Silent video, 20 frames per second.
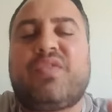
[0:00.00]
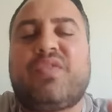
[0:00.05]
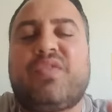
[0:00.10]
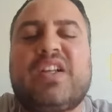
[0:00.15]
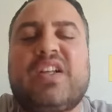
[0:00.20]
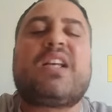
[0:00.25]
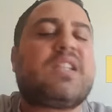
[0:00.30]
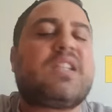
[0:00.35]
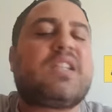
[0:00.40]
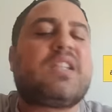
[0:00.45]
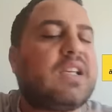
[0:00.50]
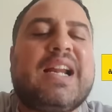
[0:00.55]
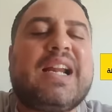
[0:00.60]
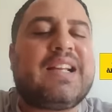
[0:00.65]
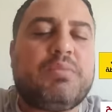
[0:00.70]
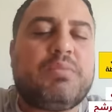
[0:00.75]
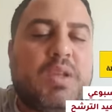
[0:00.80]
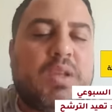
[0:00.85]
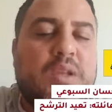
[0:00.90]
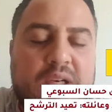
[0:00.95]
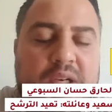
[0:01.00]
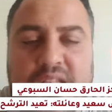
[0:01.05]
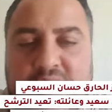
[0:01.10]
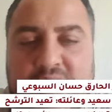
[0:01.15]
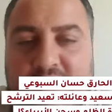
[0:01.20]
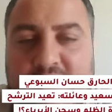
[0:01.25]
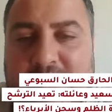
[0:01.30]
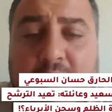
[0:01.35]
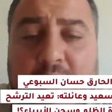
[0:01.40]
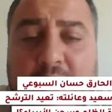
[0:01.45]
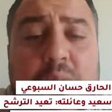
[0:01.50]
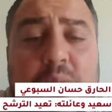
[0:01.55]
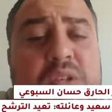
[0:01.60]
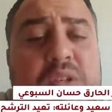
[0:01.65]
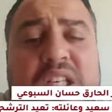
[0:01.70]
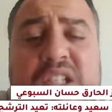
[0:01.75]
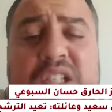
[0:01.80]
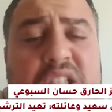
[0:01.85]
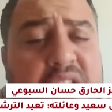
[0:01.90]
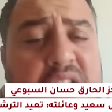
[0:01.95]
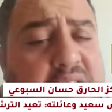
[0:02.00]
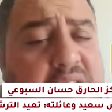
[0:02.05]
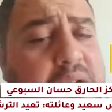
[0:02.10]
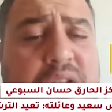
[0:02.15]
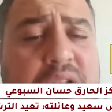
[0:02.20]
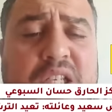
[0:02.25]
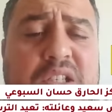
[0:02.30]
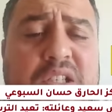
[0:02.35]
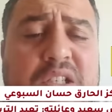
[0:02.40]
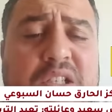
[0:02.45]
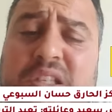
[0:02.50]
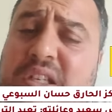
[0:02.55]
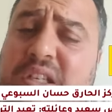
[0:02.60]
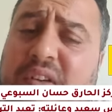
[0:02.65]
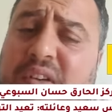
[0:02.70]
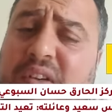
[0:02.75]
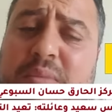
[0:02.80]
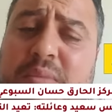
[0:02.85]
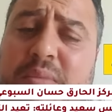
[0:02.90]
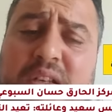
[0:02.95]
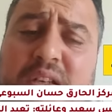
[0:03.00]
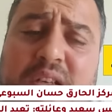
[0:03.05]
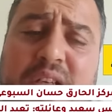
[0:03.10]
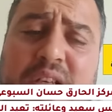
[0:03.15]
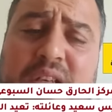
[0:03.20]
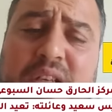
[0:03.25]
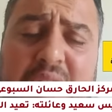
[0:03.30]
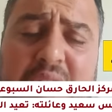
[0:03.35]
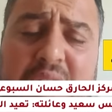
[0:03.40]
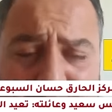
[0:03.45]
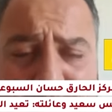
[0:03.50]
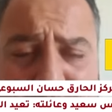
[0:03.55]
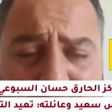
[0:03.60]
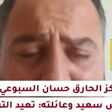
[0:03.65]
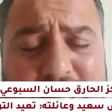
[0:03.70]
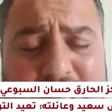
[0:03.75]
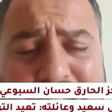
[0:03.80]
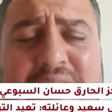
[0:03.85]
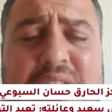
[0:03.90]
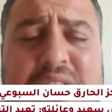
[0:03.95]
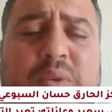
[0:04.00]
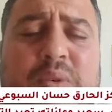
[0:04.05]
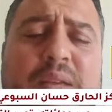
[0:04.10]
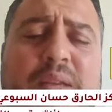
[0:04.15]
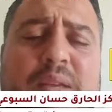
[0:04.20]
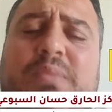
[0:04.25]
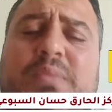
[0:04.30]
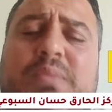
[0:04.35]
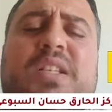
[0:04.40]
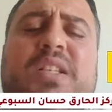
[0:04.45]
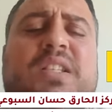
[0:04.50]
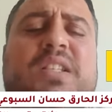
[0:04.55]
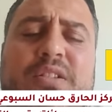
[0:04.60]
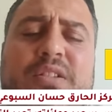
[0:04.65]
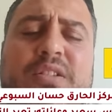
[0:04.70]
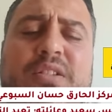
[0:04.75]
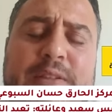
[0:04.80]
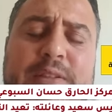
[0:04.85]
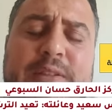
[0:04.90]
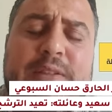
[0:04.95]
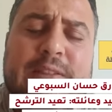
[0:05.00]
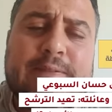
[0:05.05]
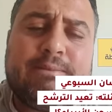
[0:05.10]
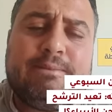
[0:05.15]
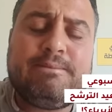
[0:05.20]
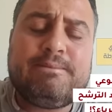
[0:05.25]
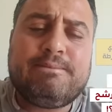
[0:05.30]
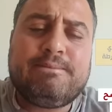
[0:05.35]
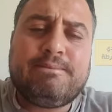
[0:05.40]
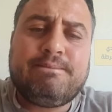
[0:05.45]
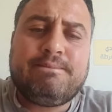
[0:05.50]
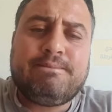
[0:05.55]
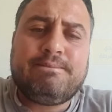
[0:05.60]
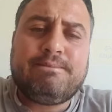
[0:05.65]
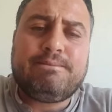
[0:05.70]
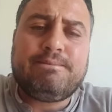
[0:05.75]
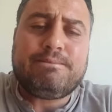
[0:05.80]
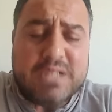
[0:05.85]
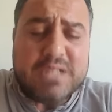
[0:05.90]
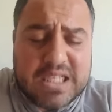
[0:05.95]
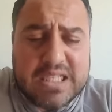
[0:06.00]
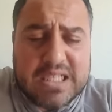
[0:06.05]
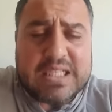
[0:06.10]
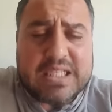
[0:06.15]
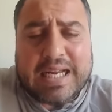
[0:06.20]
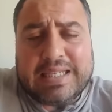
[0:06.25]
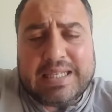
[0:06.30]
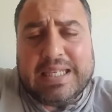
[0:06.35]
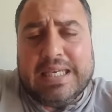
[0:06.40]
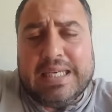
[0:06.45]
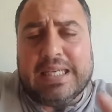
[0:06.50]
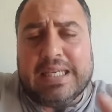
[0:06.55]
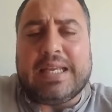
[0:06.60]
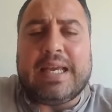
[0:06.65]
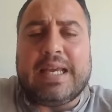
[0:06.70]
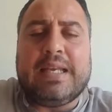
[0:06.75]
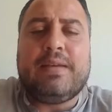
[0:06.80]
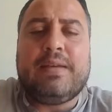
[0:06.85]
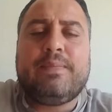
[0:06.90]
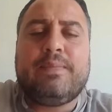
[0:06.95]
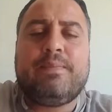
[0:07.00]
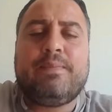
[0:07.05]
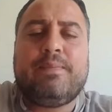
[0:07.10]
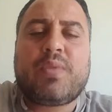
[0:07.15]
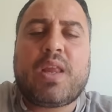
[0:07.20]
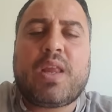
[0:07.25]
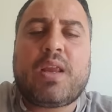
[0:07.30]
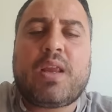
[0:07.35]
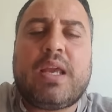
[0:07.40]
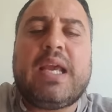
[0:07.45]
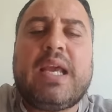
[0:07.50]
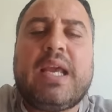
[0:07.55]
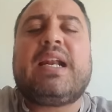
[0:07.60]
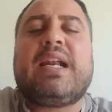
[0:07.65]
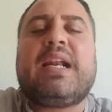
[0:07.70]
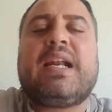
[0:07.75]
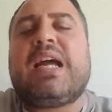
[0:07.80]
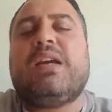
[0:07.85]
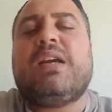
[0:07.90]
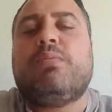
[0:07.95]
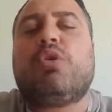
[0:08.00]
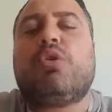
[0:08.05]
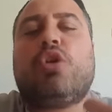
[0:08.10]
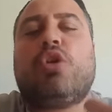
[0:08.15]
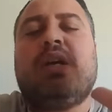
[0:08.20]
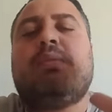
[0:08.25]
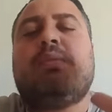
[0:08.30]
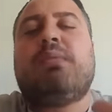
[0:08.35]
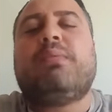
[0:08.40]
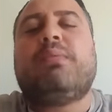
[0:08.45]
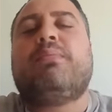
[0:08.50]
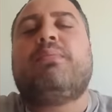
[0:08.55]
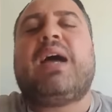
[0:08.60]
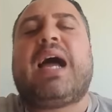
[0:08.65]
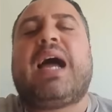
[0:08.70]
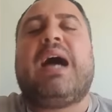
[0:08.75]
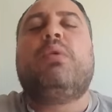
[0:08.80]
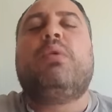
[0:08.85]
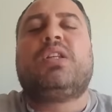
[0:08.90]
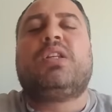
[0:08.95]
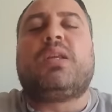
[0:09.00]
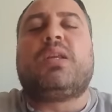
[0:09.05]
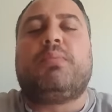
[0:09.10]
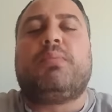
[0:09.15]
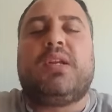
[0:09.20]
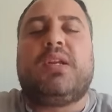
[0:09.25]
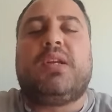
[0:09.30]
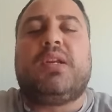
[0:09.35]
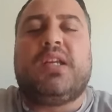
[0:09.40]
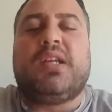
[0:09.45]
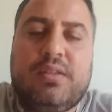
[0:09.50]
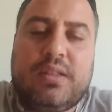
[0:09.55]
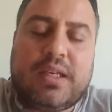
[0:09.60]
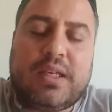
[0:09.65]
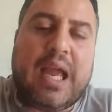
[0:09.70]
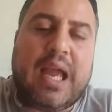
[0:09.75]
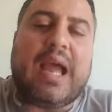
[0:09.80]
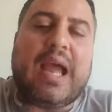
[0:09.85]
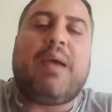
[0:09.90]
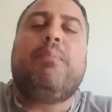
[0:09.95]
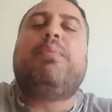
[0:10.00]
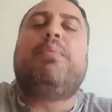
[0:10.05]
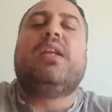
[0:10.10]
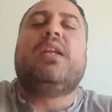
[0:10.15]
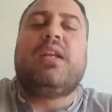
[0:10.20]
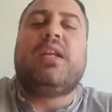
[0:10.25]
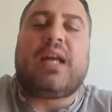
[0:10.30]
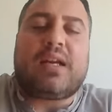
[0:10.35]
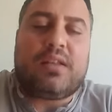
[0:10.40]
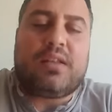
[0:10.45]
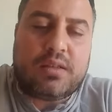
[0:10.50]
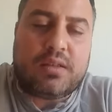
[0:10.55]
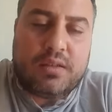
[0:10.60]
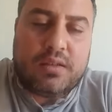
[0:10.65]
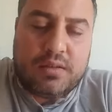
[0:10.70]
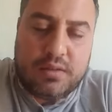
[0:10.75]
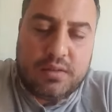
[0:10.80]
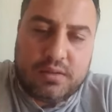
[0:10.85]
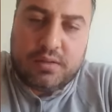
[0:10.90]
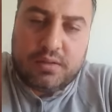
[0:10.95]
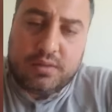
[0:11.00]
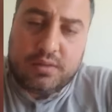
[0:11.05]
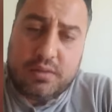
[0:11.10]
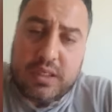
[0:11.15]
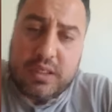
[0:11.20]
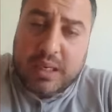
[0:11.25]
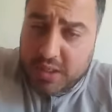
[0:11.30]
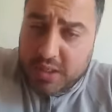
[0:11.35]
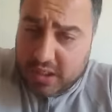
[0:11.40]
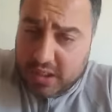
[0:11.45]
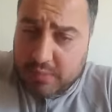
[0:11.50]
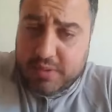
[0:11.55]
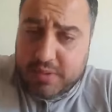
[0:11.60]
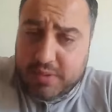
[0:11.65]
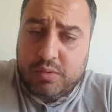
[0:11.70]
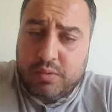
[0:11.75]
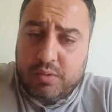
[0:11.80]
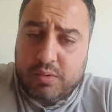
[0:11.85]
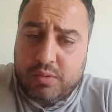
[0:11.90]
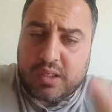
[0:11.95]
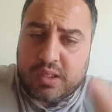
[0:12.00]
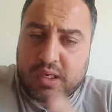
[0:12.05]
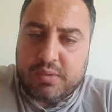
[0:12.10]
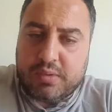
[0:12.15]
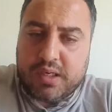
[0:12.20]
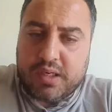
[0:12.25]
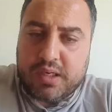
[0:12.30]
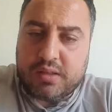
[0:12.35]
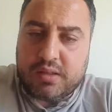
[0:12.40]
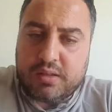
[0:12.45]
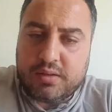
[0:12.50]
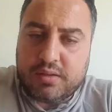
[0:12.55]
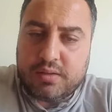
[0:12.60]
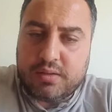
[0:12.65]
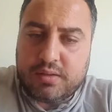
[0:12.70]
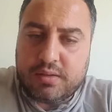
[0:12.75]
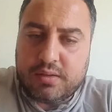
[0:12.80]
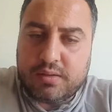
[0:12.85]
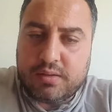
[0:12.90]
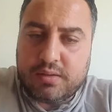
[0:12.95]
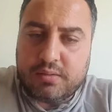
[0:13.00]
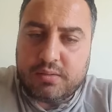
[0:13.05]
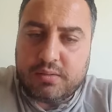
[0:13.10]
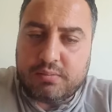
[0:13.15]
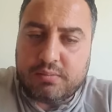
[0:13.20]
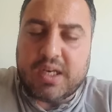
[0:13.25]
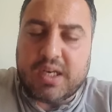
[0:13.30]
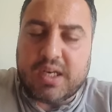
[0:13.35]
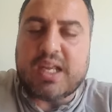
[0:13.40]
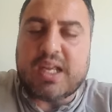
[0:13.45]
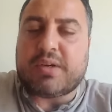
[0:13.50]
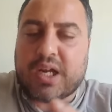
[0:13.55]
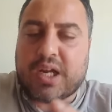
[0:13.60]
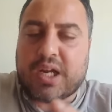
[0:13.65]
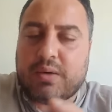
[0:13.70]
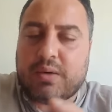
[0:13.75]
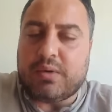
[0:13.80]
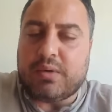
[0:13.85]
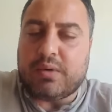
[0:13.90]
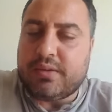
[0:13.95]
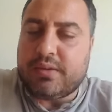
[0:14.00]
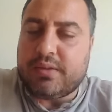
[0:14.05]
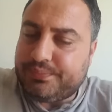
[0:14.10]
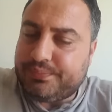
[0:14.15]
فتره صغيره خدمت بلادي نسمى 15 سنه ولا 16 سنه بالامن خدمت عطيت شويه ما يسالش ما يسالش عطيت انا يعني. انا نقيم روحي عاونت بلادي بلي نقد اما انت باش عاونتها البلاد بالله باش عاونت